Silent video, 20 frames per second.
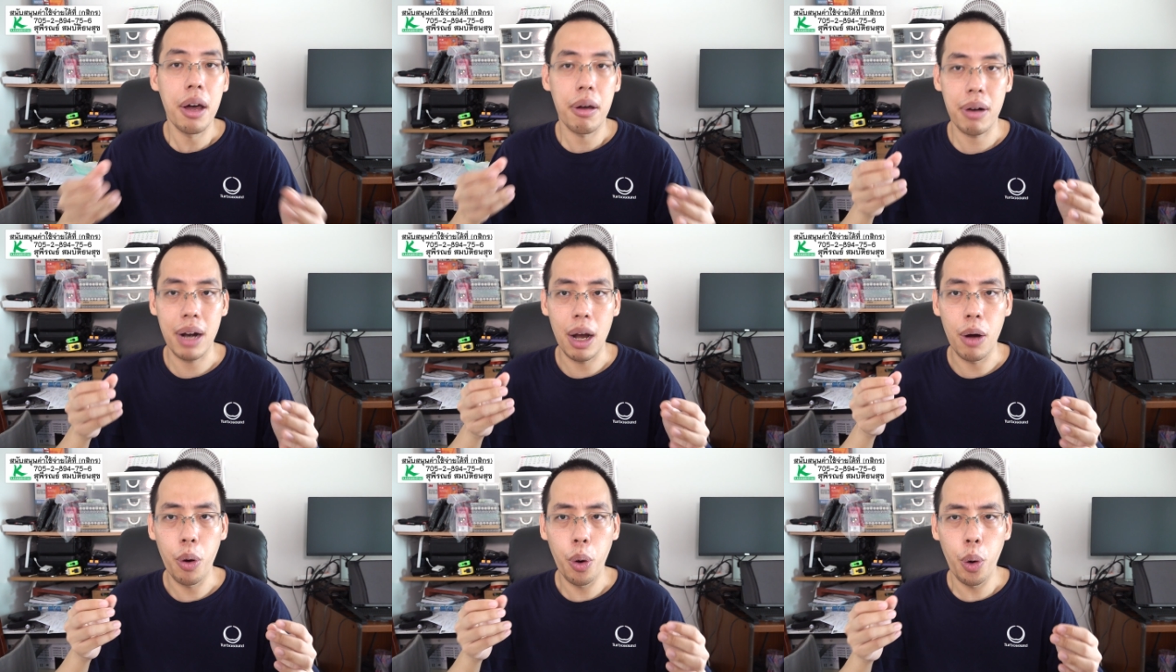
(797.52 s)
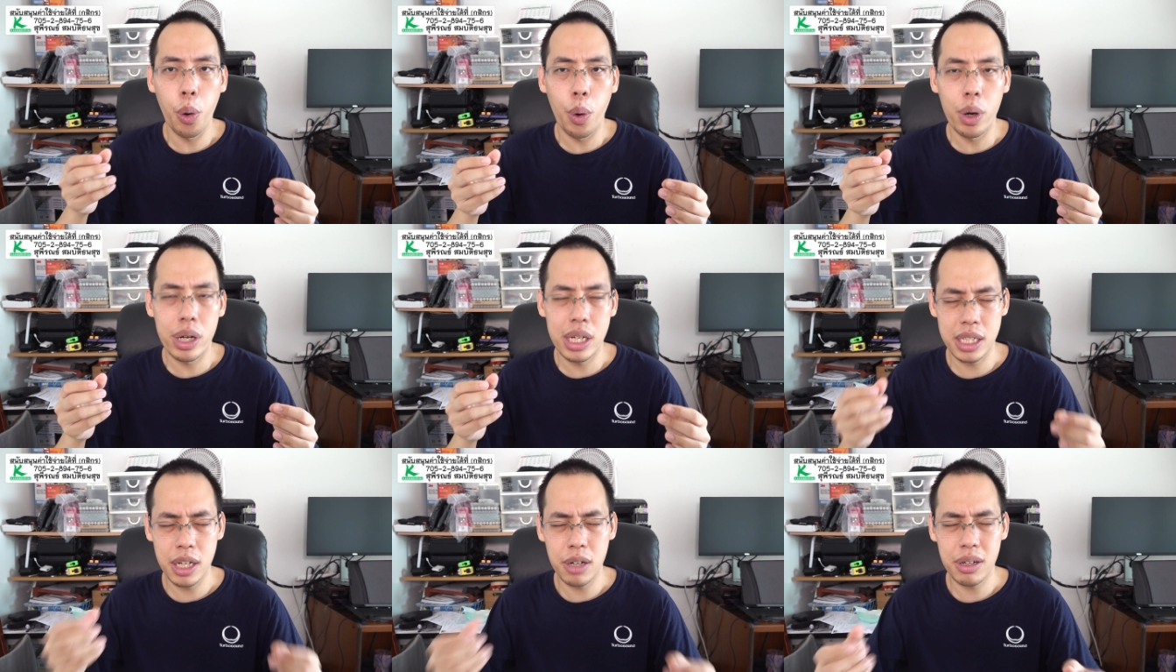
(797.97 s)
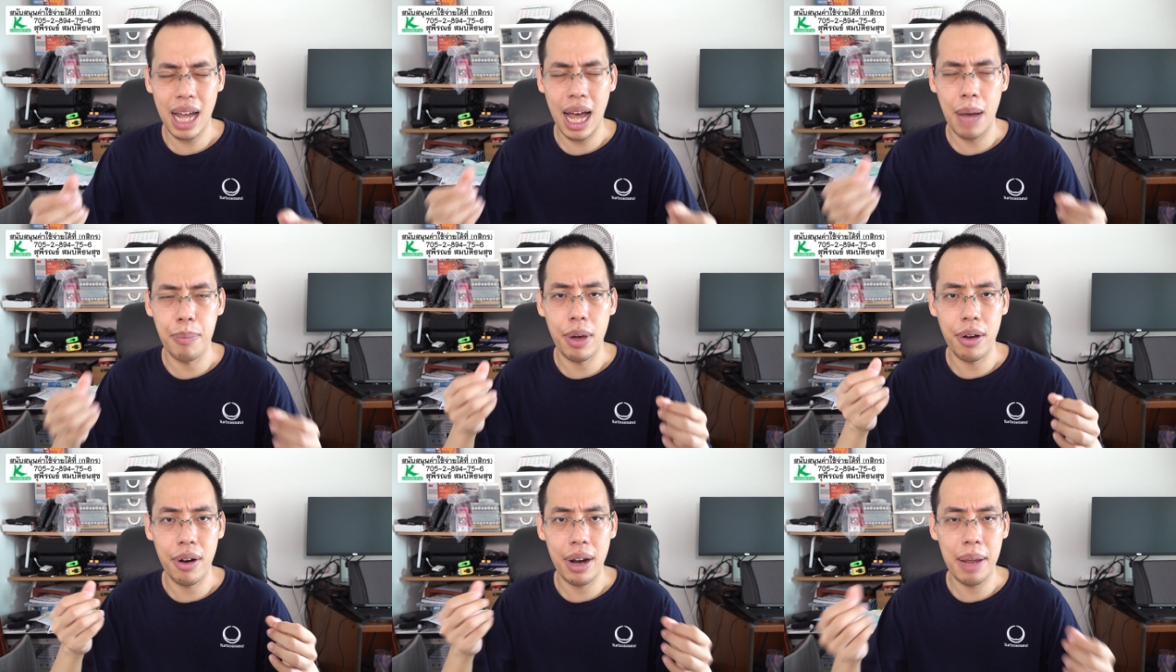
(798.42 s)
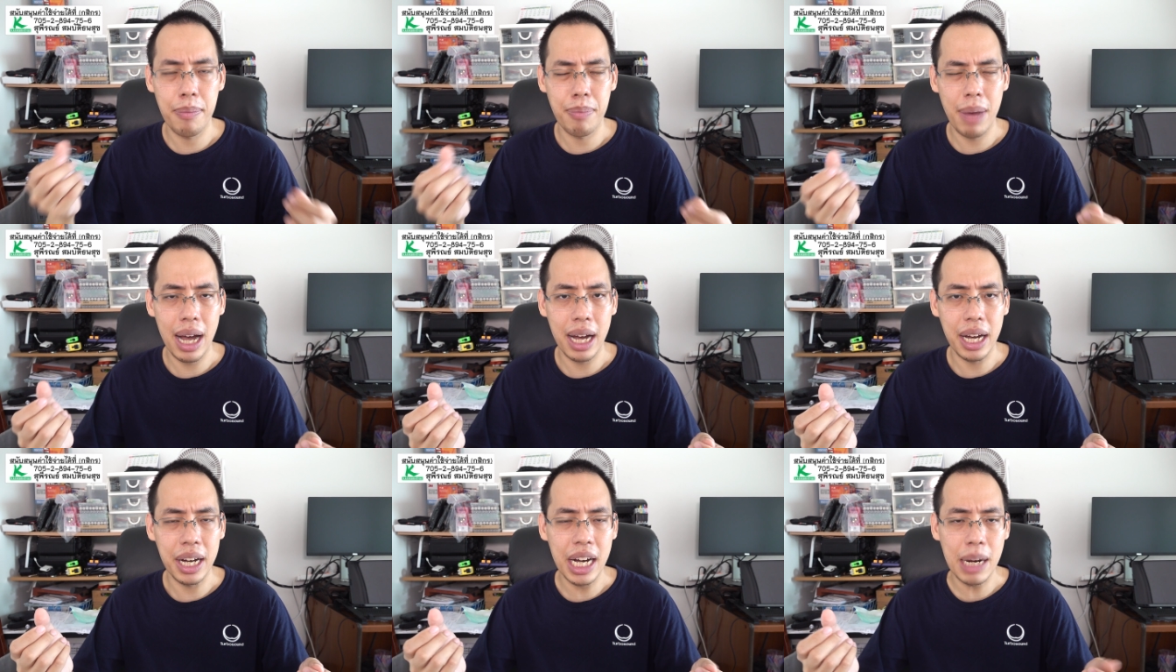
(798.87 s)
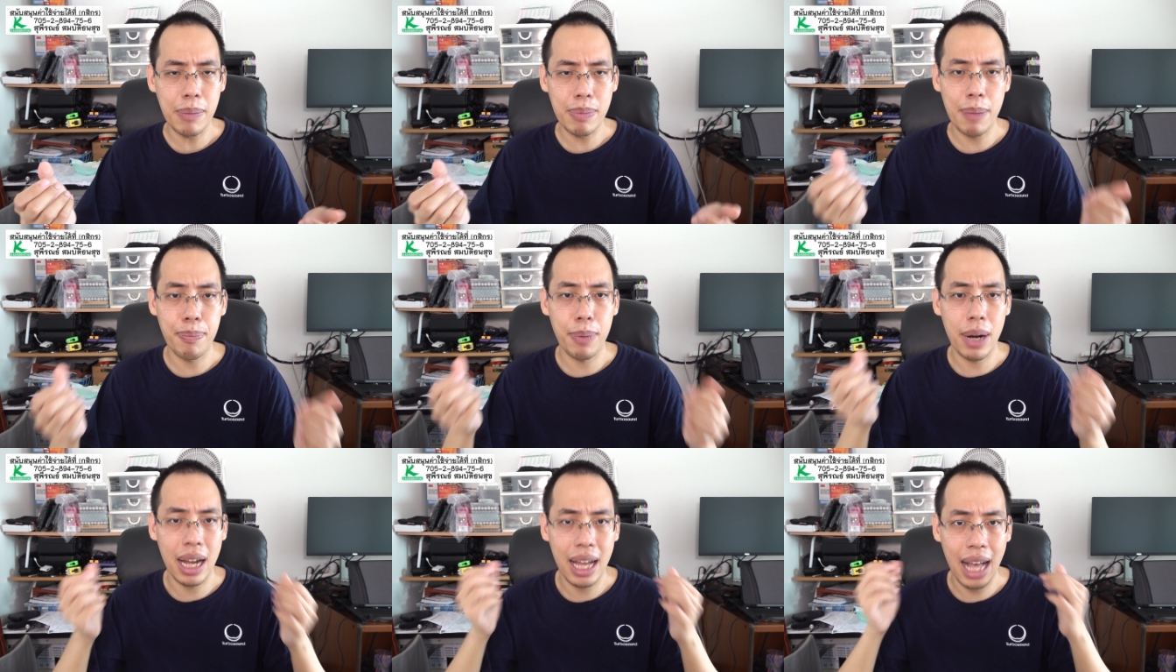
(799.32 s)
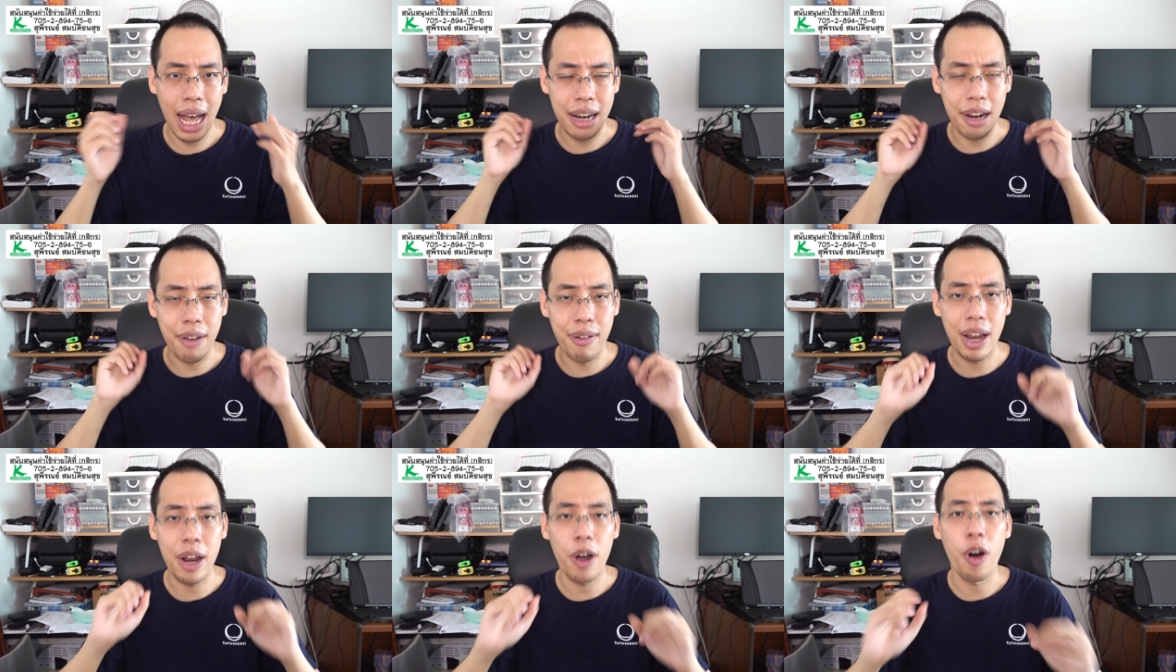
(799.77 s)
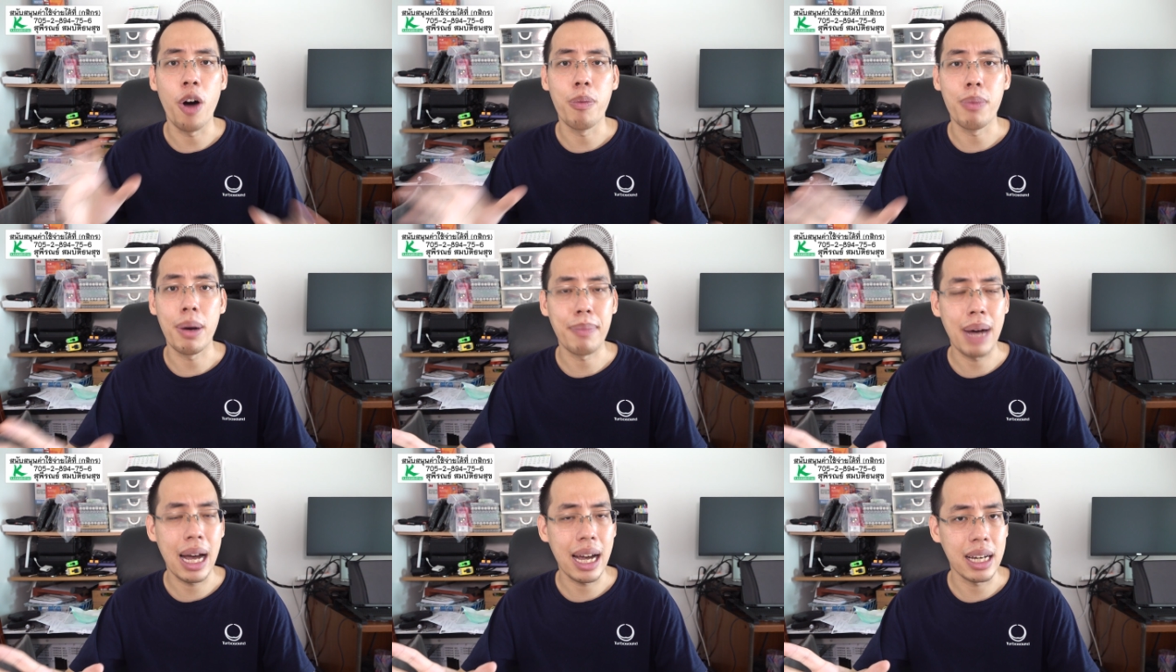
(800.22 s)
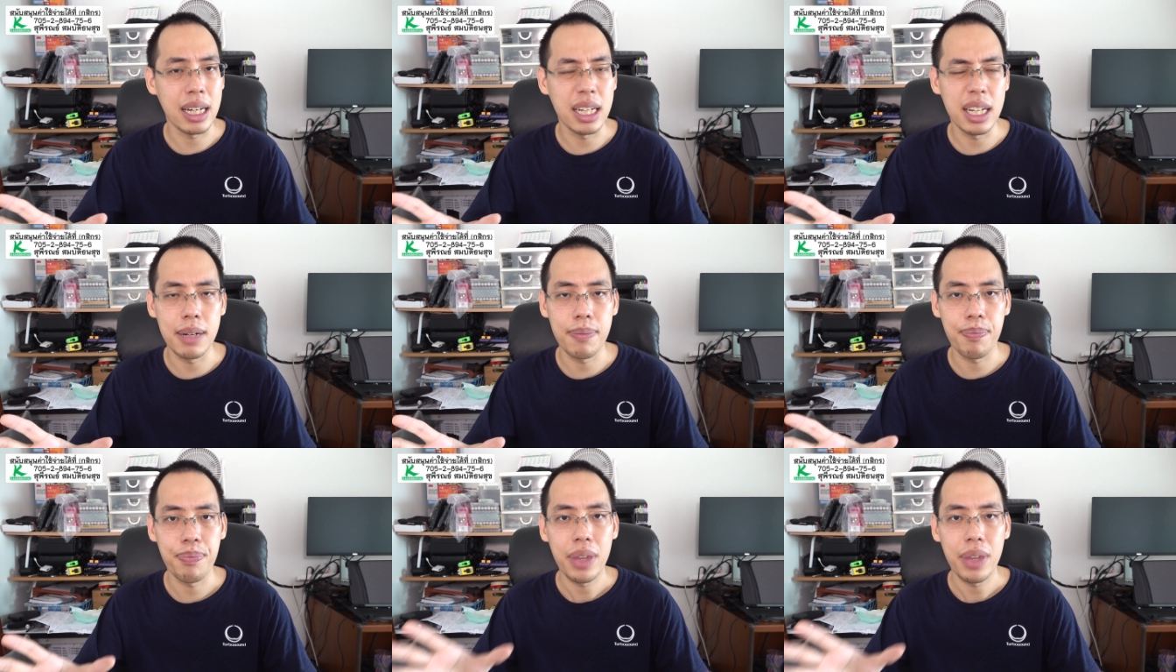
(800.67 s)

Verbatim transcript: เราควรจะต้องทำอะไรมากขึ้น มีประกาศอะไรออกมามากขึ้น